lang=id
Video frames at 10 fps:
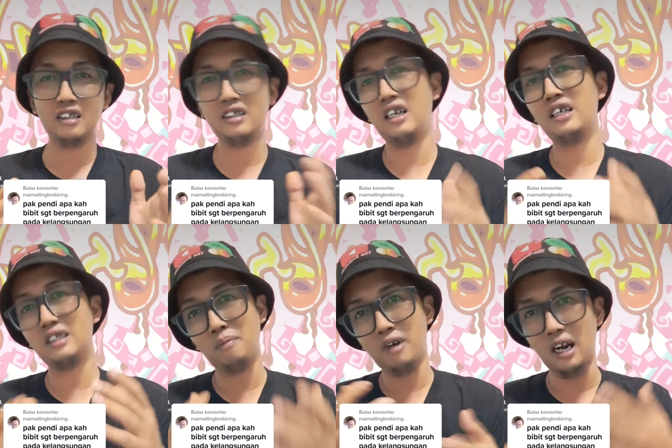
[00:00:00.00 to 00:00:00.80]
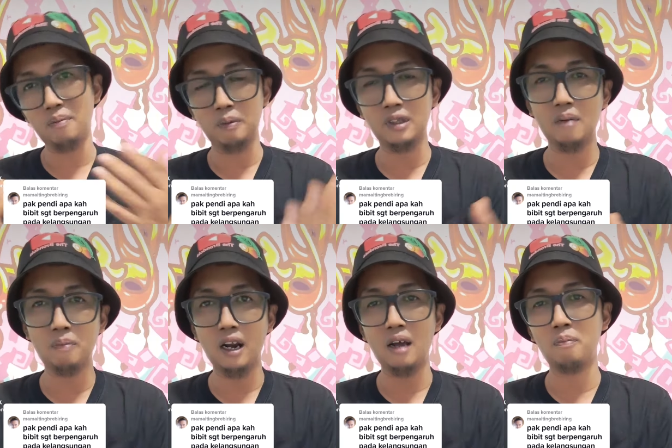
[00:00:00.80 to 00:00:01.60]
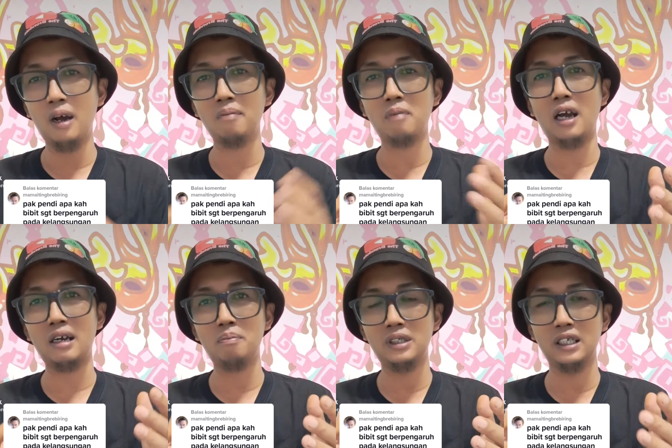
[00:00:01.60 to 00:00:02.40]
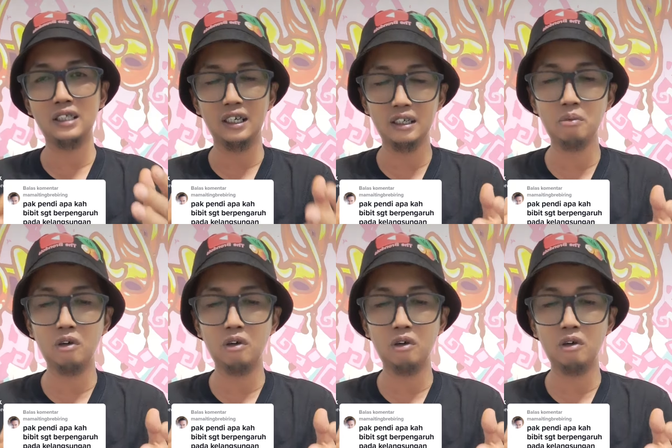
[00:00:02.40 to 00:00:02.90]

Ketika kita menanam bibit abal-abal maka bisa jadi